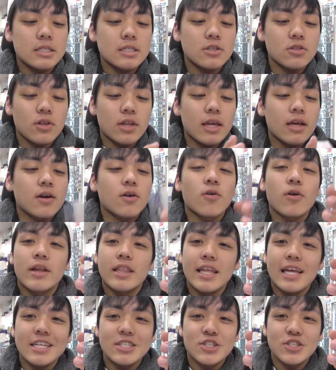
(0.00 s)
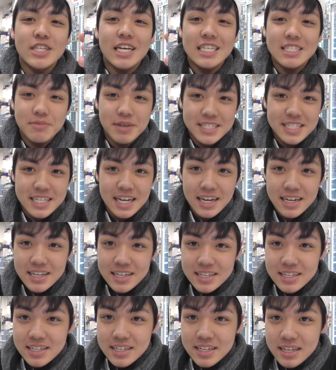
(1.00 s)
ちょっとねこれで中断しました。
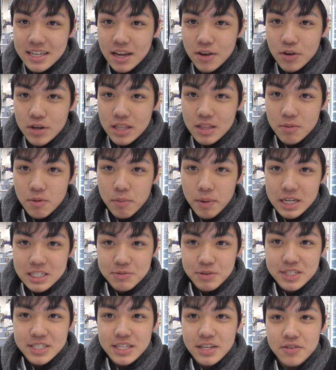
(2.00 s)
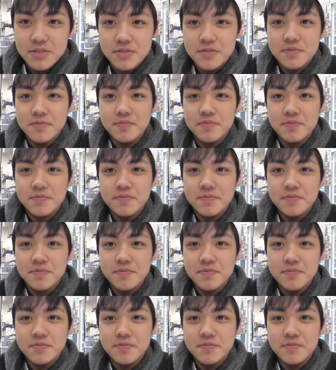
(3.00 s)
結構ねでも回しまして、1